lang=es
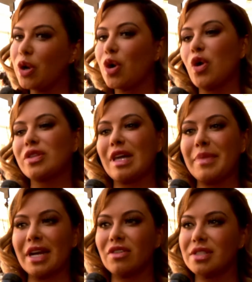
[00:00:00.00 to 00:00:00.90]
pero con,
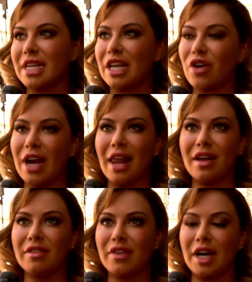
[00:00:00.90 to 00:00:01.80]
también conseguir con I
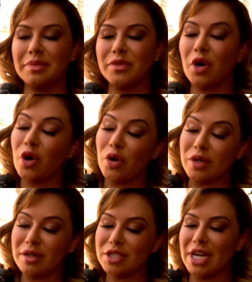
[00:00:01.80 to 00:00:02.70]
Love, um,
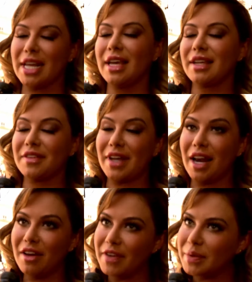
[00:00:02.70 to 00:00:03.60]
con Jenny Rivera
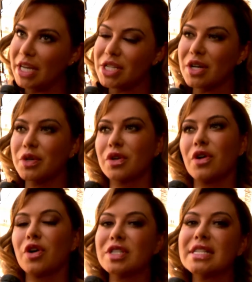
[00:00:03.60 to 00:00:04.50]
Love Foundation, con,
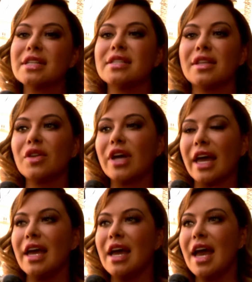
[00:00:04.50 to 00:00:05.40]
cosas así, siento que